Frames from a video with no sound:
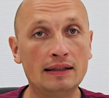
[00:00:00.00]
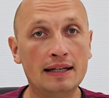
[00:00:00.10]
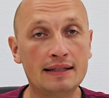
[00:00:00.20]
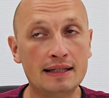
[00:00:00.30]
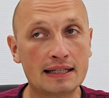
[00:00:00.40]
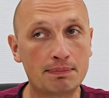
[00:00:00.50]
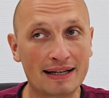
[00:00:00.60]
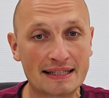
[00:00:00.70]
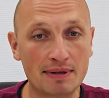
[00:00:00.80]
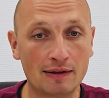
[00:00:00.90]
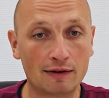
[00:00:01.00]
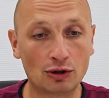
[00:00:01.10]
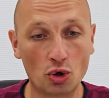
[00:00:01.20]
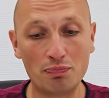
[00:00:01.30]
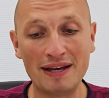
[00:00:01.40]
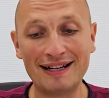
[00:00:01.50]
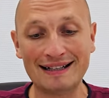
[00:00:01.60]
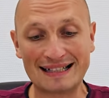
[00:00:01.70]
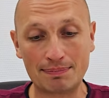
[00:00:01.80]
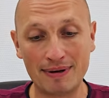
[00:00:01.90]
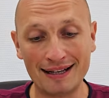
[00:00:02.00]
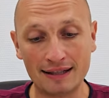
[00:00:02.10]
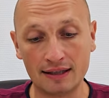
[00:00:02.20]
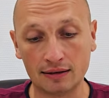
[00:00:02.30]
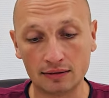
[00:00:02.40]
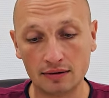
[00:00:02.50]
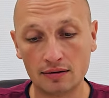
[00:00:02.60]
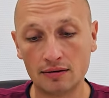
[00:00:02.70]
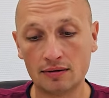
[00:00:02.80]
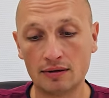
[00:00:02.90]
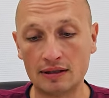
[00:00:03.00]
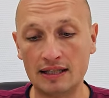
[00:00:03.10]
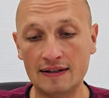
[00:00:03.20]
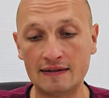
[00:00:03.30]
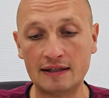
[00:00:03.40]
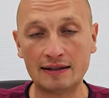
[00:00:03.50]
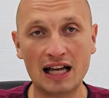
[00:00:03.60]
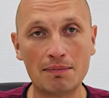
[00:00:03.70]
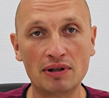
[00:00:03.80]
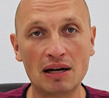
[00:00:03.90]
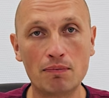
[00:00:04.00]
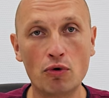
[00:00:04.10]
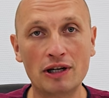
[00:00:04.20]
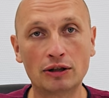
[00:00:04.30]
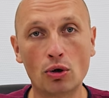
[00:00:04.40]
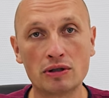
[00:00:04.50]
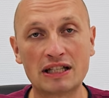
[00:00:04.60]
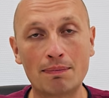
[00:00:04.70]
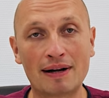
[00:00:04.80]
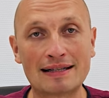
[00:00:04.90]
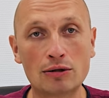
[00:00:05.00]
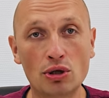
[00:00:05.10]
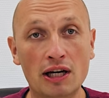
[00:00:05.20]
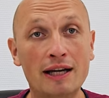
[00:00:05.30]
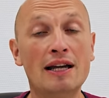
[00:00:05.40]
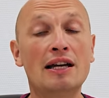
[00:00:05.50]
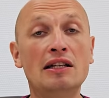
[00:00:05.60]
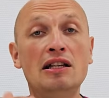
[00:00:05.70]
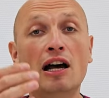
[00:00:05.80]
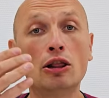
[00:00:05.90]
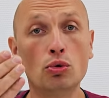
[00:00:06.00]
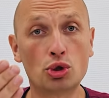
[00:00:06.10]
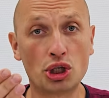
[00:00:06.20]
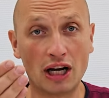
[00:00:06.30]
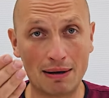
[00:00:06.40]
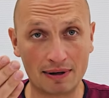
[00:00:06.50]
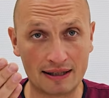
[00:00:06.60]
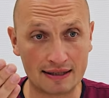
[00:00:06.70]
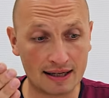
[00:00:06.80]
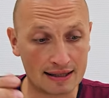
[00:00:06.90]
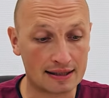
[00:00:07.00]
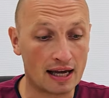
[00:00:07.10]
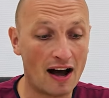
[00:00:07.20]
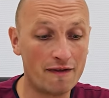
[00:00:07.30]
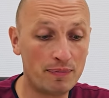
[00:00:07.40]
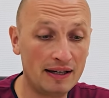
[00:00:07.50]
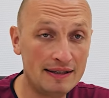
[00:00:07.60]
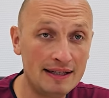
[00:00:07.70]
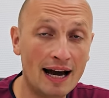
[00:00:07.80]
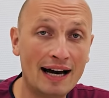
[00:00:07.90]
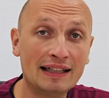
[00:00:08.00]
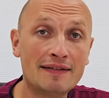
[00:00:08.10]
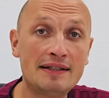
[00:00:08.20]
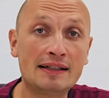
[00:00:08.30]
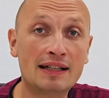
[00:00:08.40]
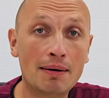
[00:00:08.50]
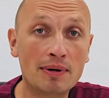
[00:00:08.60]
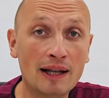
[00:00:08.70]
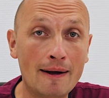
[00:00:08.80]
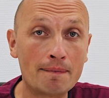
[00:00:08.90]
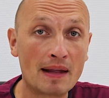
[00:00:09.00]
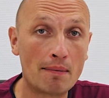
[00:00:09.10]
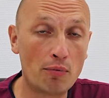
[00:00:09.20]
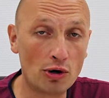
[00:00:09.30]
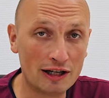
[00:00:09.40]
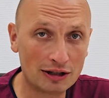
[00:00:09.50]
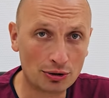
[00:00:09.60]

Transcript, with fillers: для тех спортсменов, кто бегает с пятки, Здесь всегда была более толстая прослойка для лучшей амортизации, а впереди она всегда была более